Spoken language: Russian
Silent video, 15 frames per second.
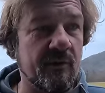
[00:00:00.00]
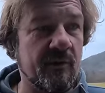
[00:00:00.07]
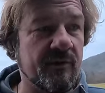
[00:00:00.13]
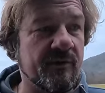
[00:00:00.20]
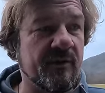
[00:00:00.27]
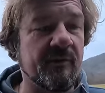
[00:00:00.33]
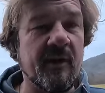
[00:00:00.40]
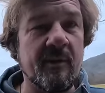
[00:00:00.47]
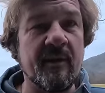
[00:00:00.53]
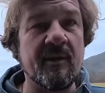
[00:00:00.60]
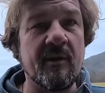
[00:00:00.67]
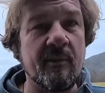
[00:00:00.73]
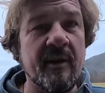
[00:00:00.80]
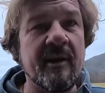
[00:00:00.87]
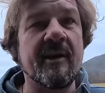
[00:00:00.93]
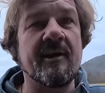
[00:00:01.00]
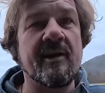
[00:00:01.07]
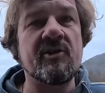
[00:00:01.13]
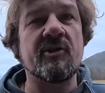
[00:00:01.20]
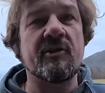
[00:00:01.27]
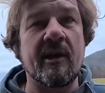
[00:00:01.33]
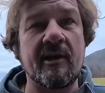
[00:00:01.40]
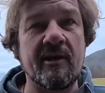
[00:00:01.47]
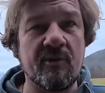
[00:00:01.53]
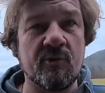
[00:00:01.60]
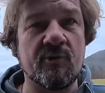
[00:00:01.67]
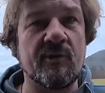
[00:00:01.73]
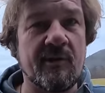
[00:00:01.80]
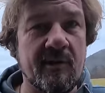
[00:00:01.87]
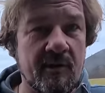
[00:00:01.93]
То есть в современном мире, конечно, так и
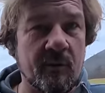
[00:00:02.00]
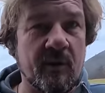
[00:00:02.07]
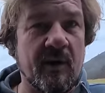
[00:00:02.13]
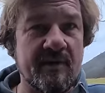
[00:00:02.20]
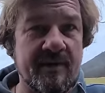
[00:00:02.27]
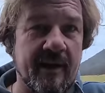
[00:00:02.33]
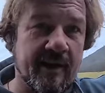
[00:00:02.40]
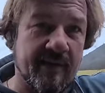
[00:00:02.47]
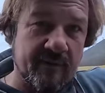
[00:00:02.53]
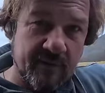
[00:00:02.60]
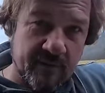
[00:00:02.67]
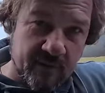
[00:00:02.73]
нужно для домохозяек.